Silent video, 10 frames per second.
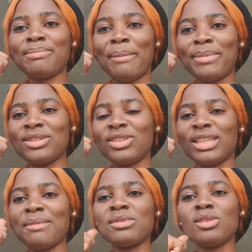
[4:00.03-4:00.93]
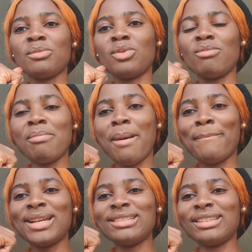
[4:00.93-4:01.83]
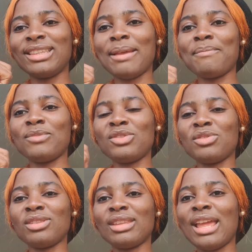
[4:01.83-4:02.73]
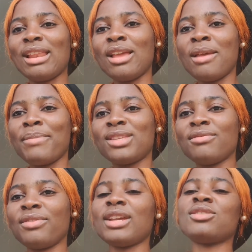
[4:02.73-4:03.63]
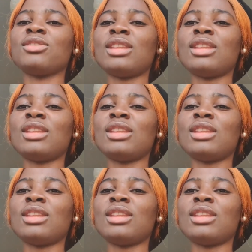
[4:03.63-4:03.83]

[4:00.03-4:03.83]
dis papa, je t'aime, c'est un problème. Maman, je t'aime. Petit frère, je